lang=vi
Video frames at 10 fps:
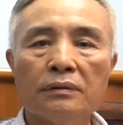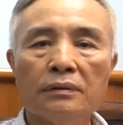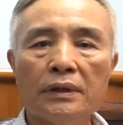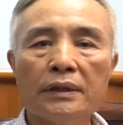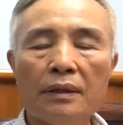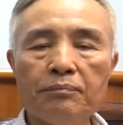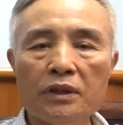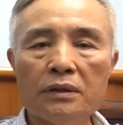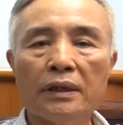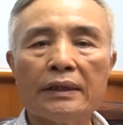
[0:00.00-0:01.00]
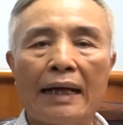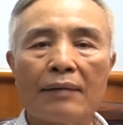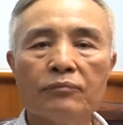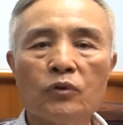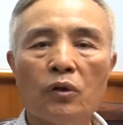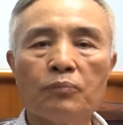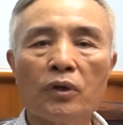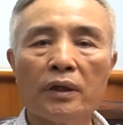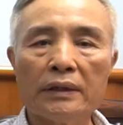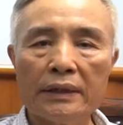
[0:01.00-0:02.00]
những cái tâm tư tình cảm của một
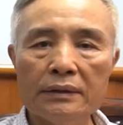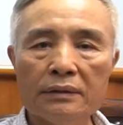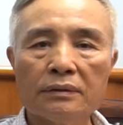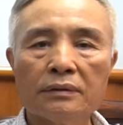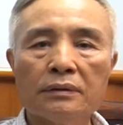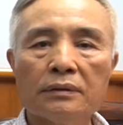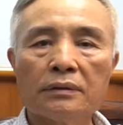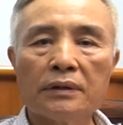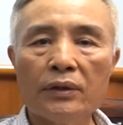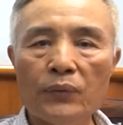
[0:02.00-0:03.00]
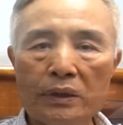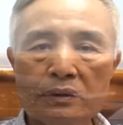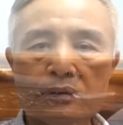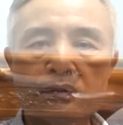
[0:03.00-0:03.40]
người lính Tây Nguyên.